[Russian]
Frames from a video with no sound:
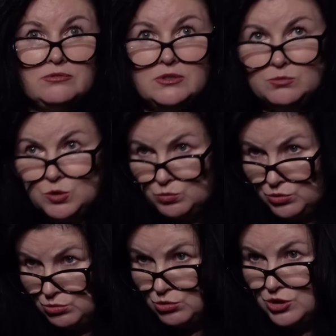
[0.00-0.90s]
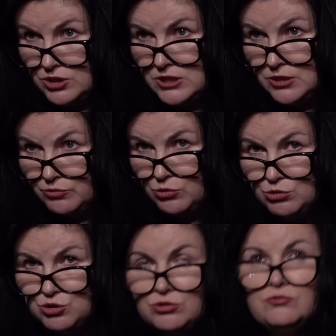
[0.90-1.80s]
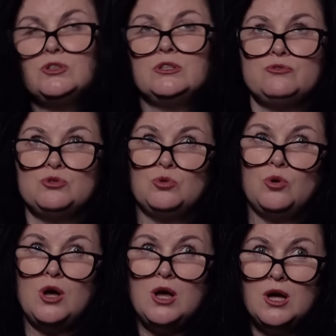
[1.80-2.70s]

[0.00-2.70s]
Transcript: Видимо, он будет очень сильно включен в это все.